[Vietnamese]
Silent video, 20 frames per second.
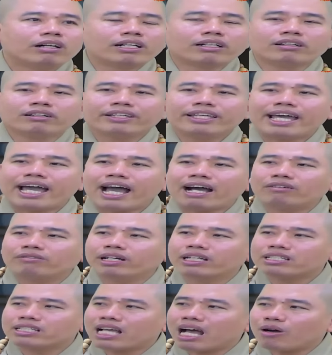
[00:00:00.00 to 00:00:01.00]
và người già
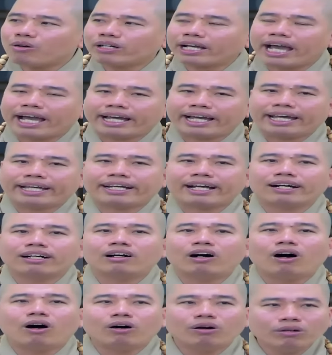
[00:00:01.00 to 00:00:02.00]
về sau càng ngày
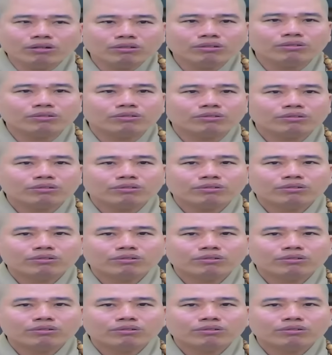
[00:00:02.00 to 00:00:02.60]
càng khổ